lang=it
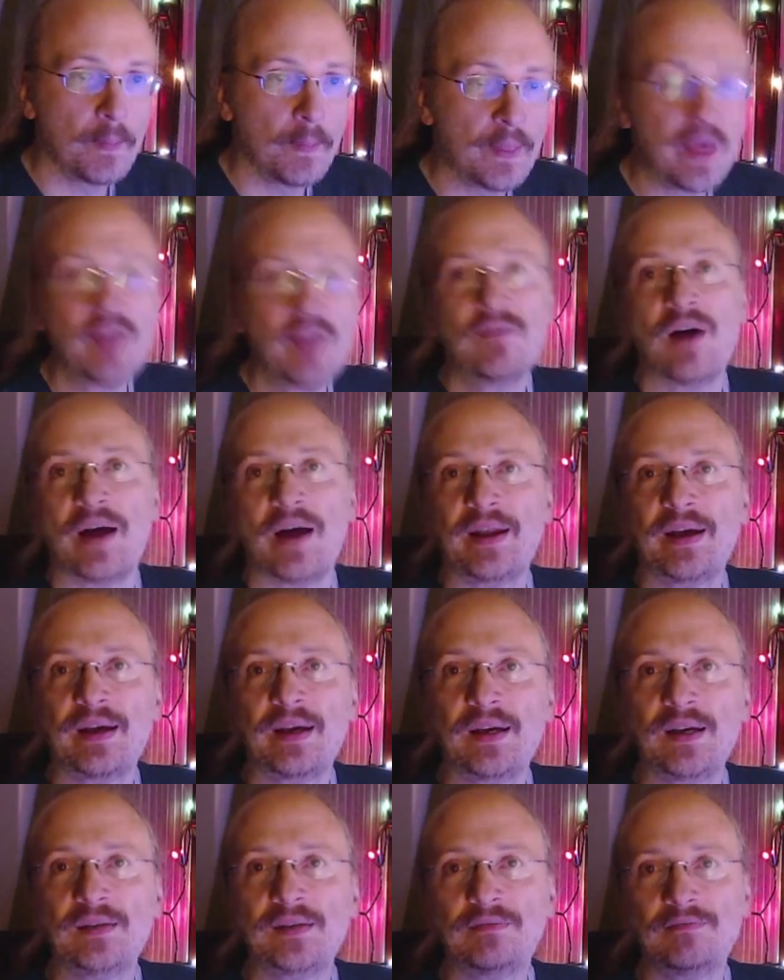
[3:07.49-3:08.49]
E
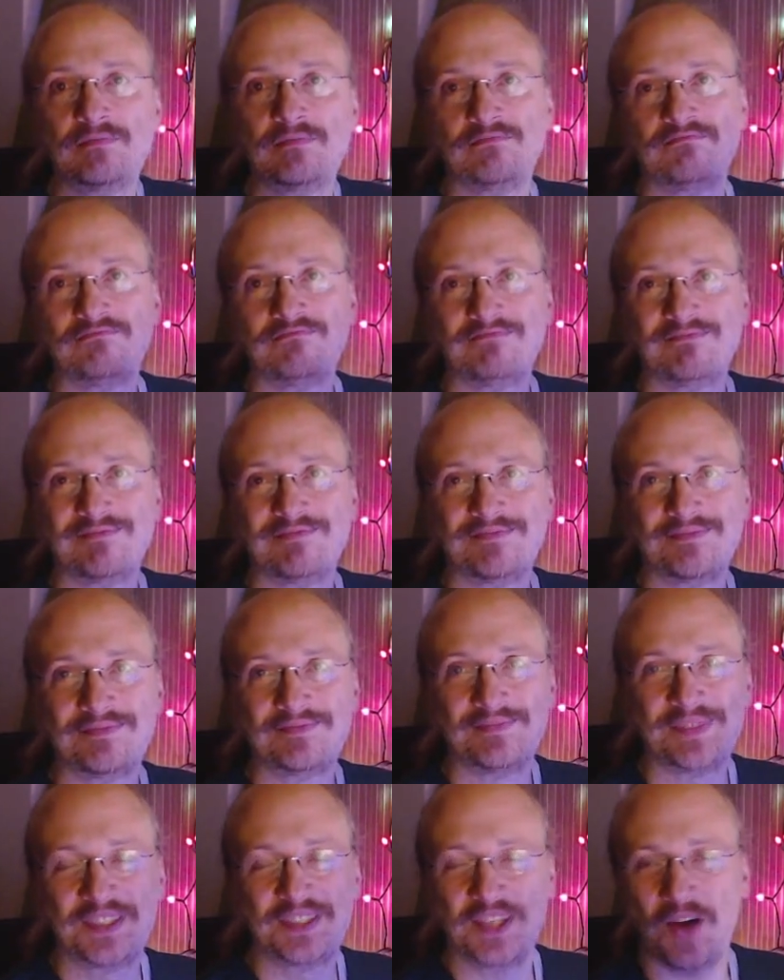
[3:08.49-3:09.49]
Vanak,
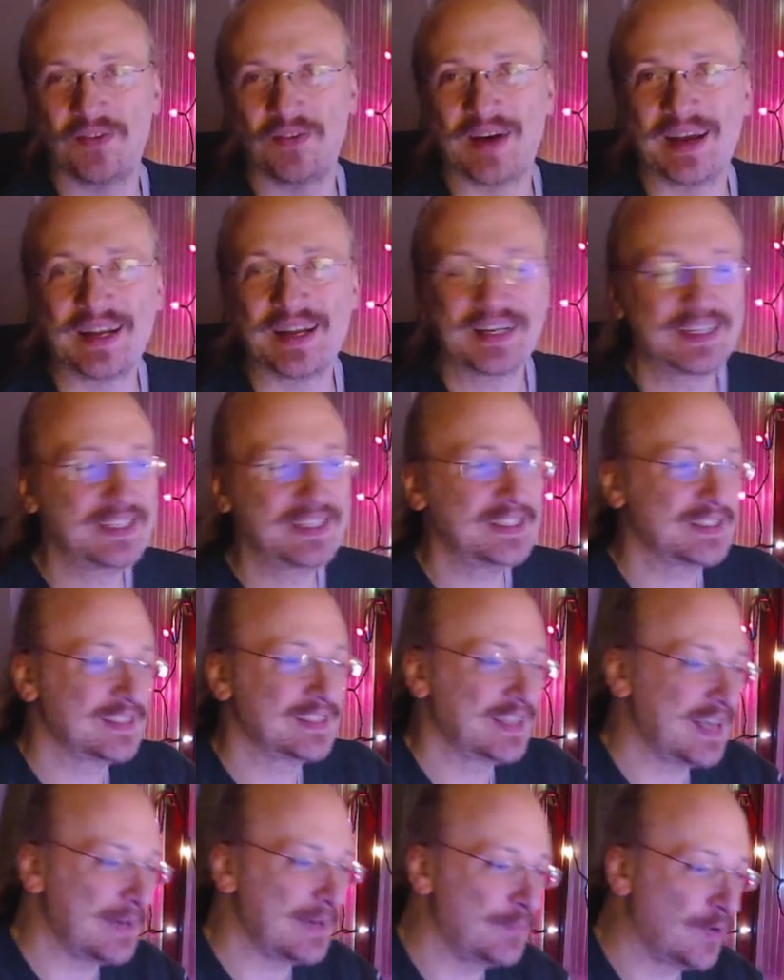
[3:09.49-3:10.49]
ciao Vanak,
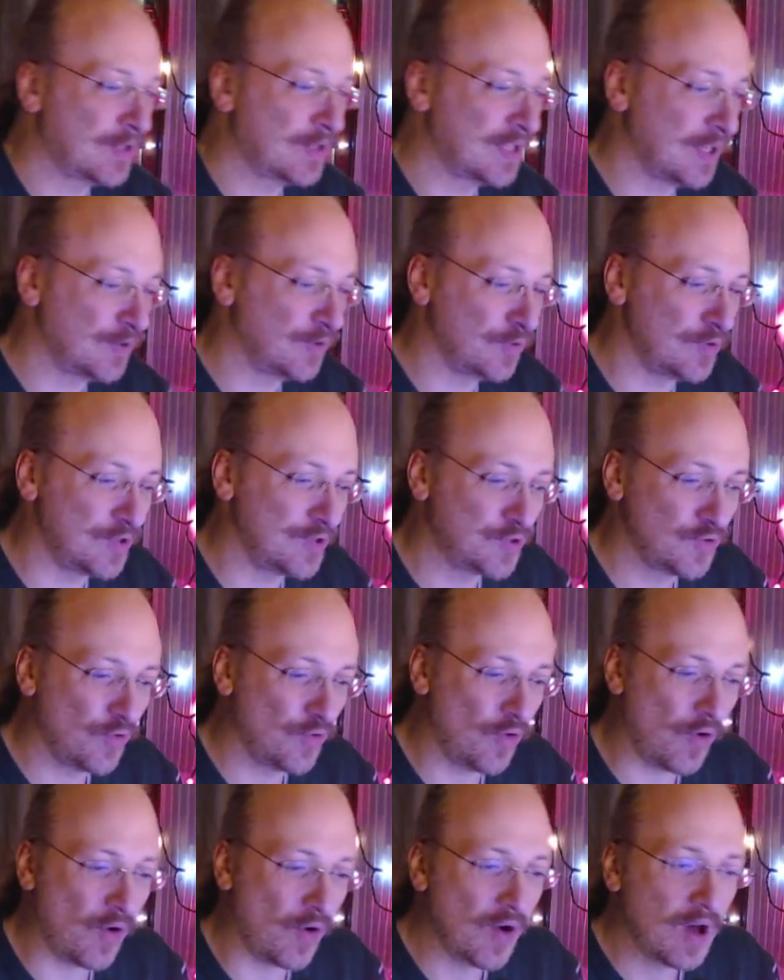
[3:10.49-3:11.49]
che ha portato il
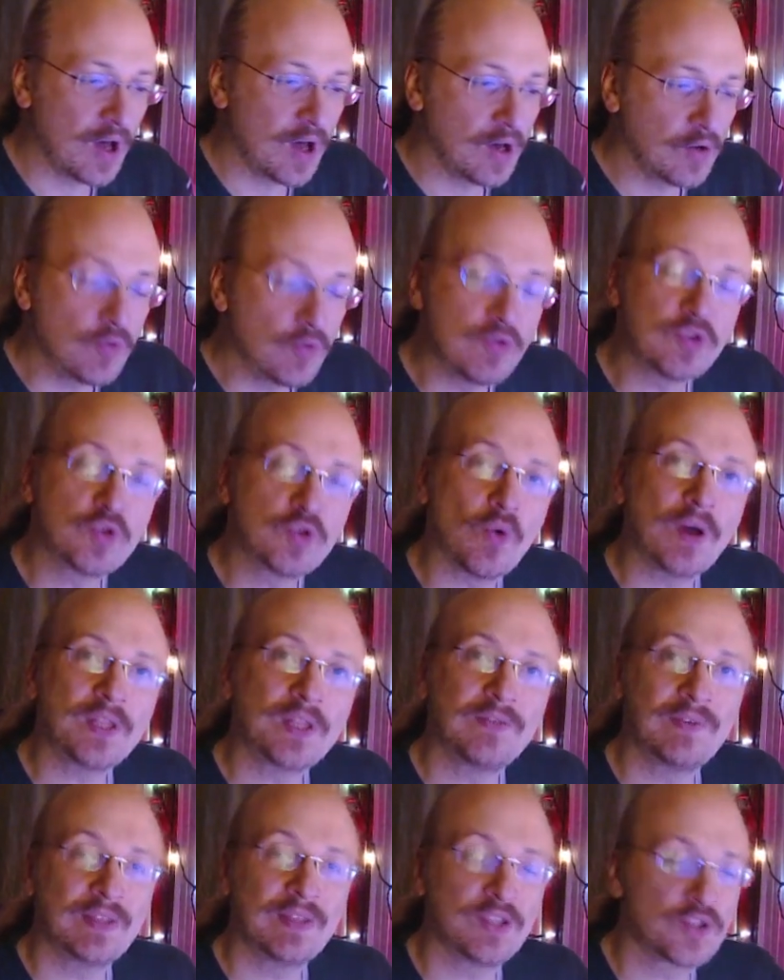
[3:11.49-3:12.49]
suo, un suo
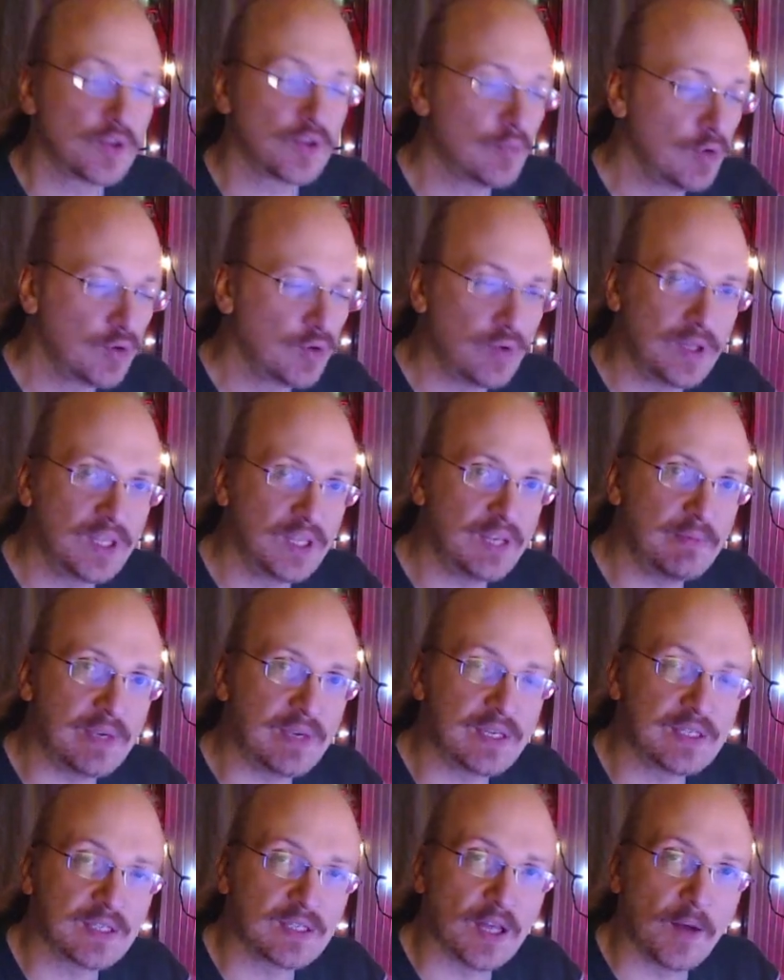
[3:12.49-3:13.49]
Advent Show molto
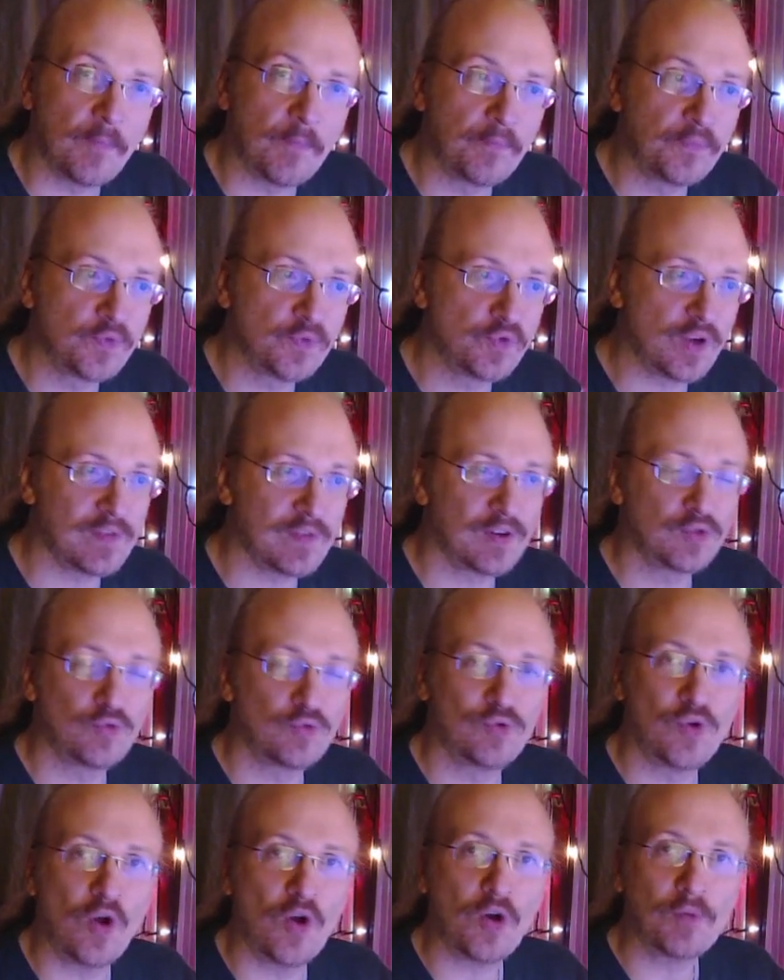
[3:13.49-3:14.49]
intimista, cioè ha fatto un
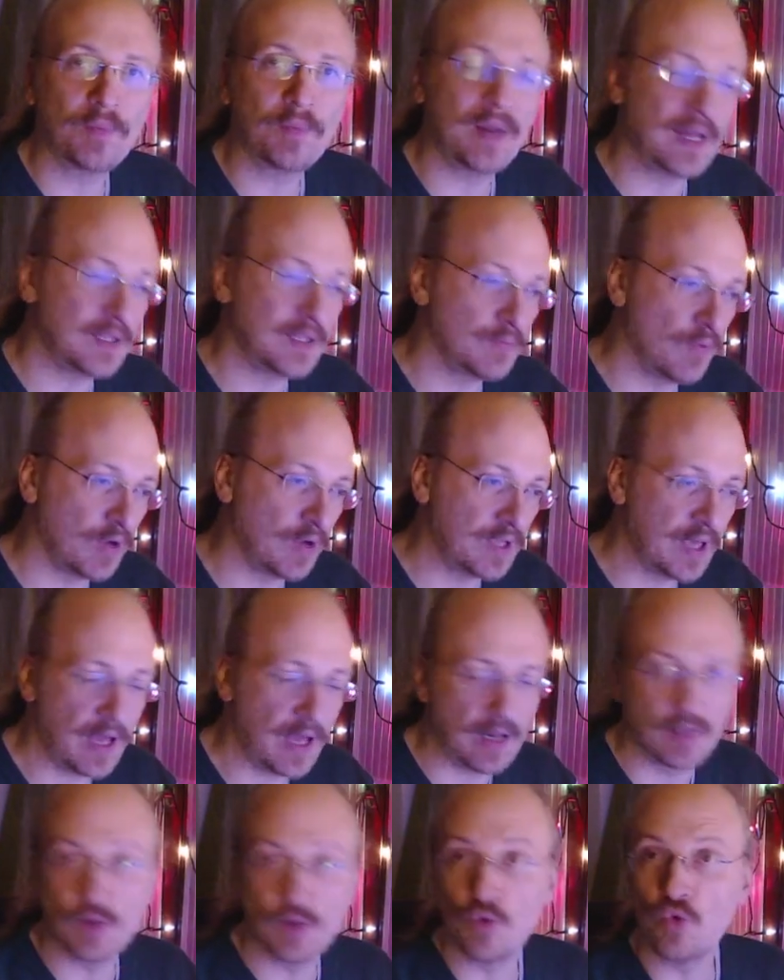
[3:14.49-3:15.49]
long play di Monkey
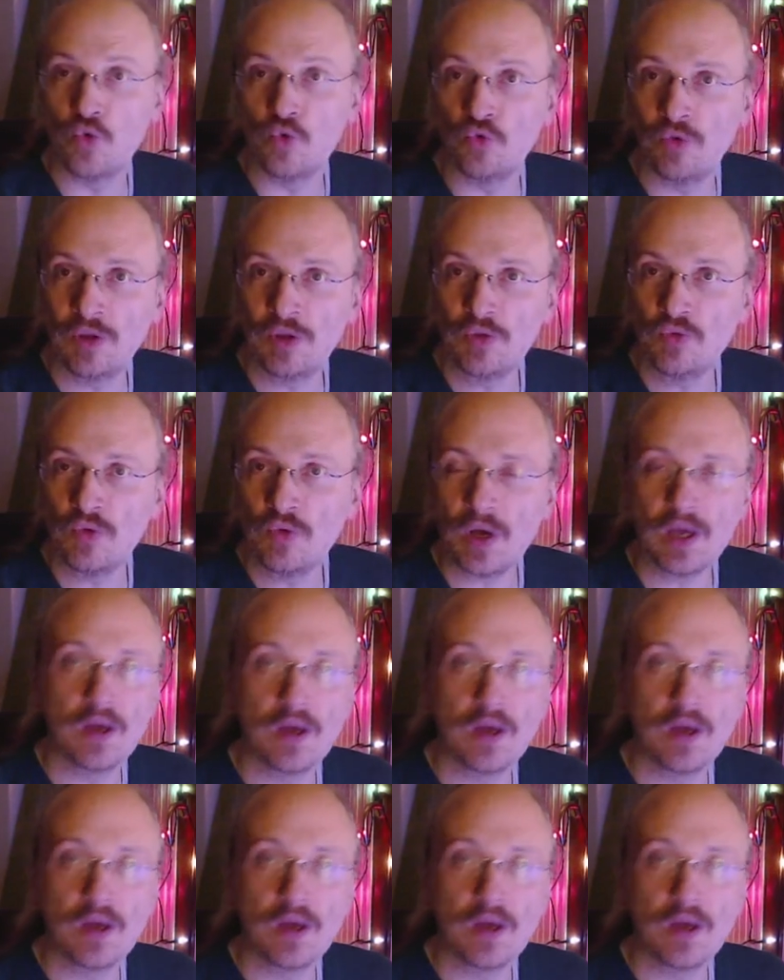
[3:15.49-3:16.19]
Island 1 e 2